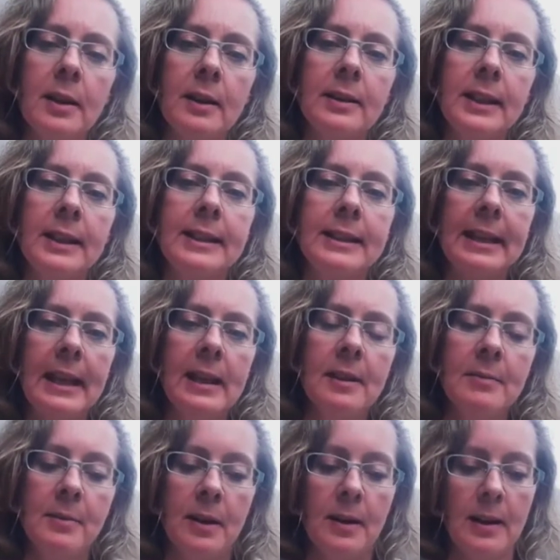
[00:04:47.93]
sich
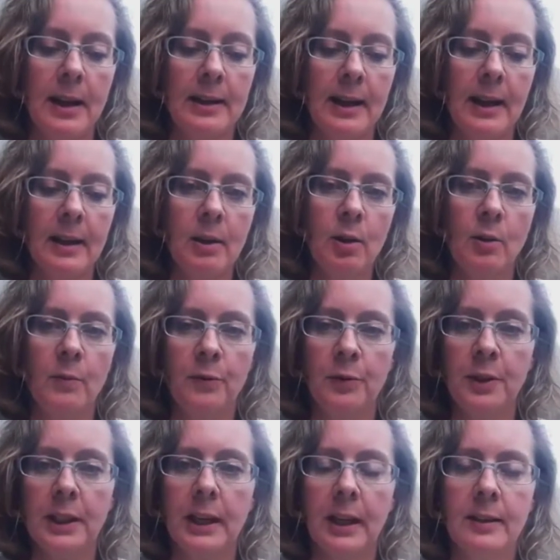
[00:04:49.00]
selber ein Einkommen für
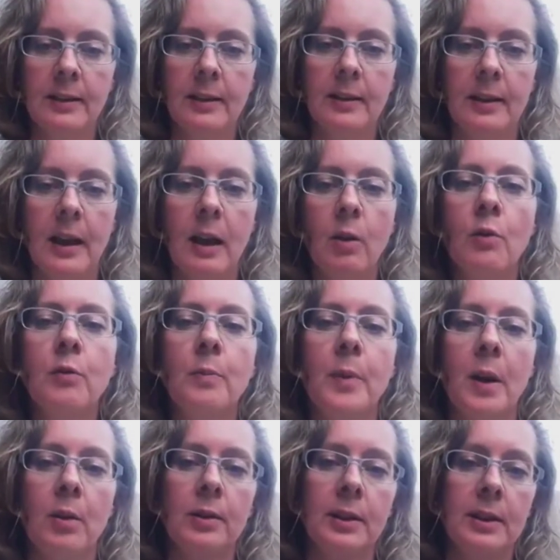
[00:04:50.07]
die Rente
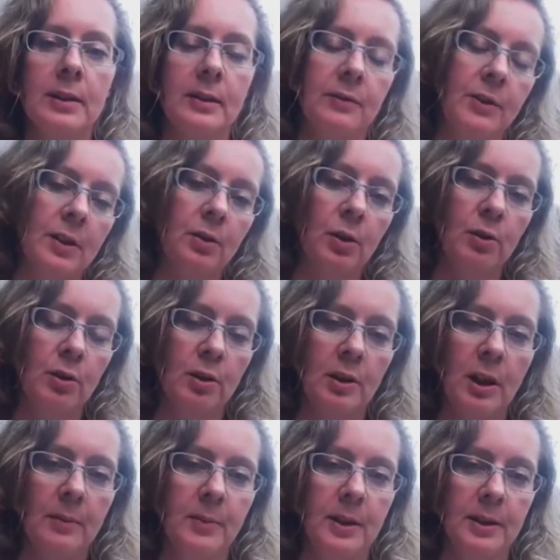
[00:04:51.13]
aufbauen. Das, wir in Deutschland
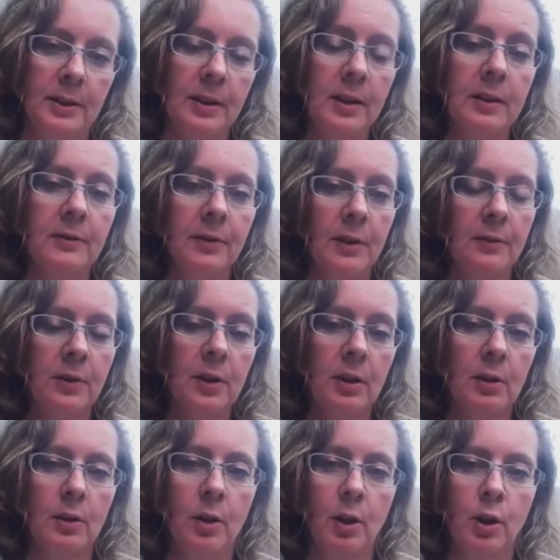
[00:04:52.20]
haben das nicht, weil
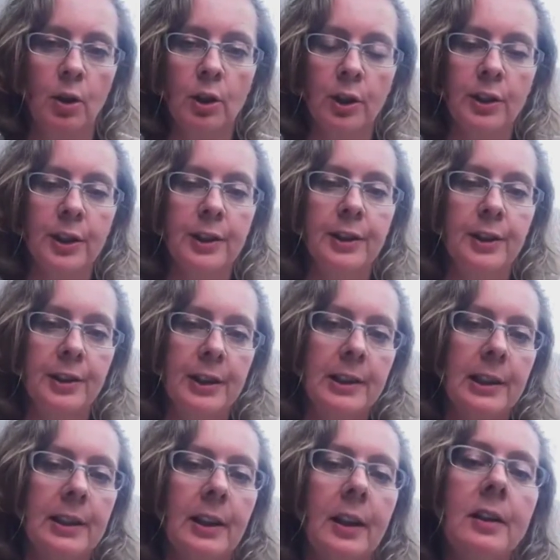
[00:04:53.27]
wir kriegen ja eine
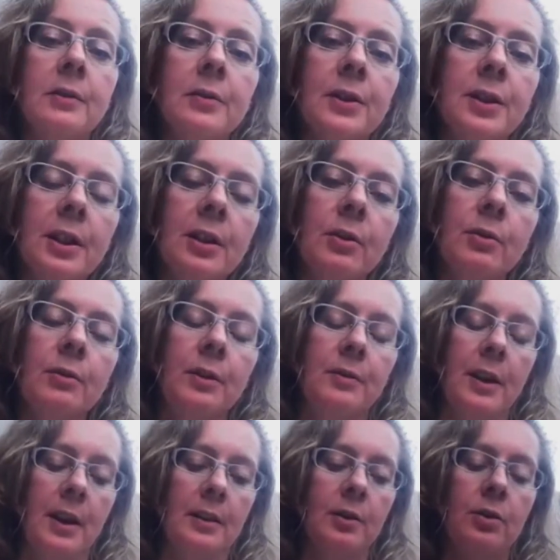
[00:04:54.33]
gesetzliche Rentenversicherung, wenn wir
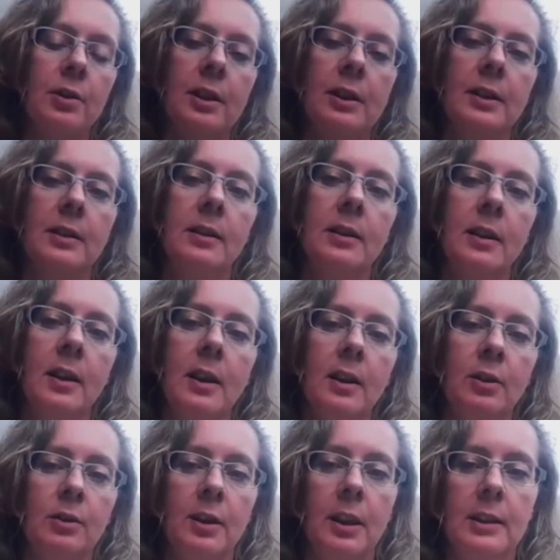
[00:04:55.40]
angestellt sind.
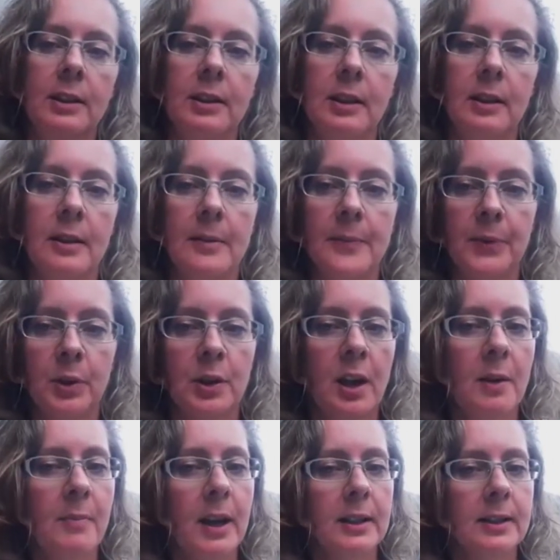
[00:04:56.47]
Dort, hat, ähm, dort
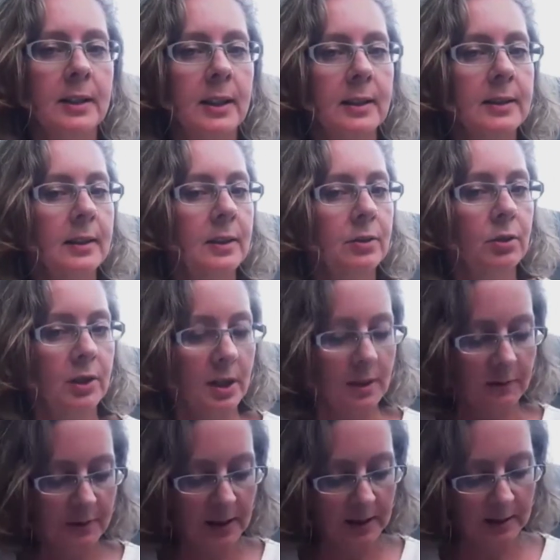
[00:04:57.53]
haben Aktien einen ganz anderen
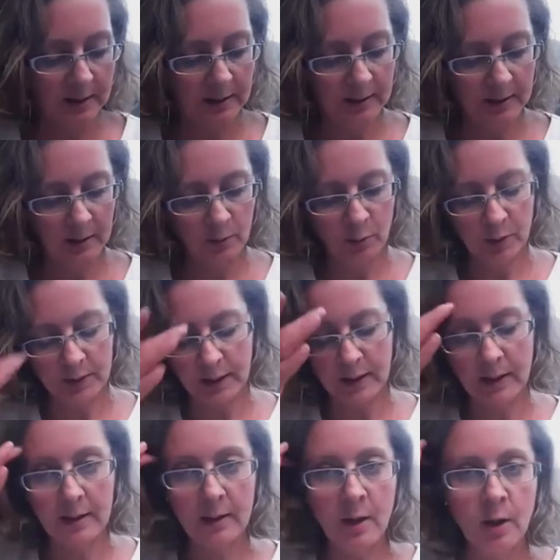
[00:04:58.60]
Stellenwert in den
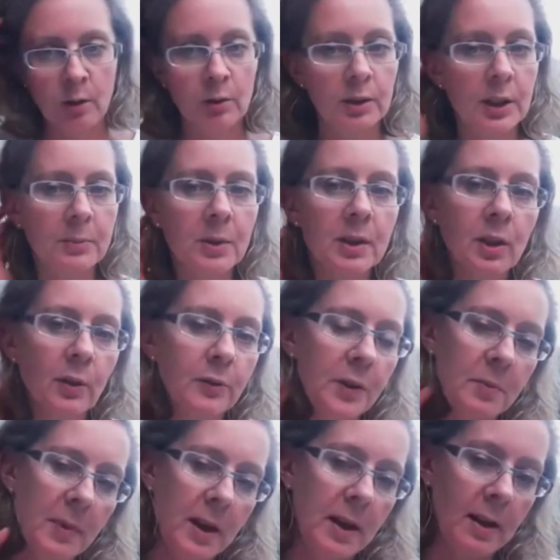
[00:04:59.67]
USA und dort gibt es auch viel
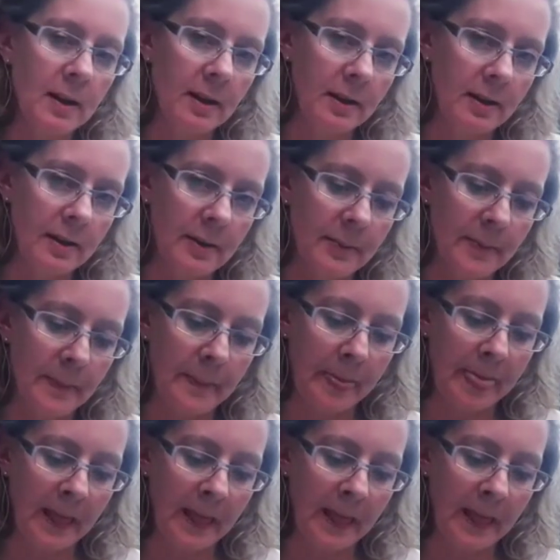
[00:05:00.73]
mehr ähm,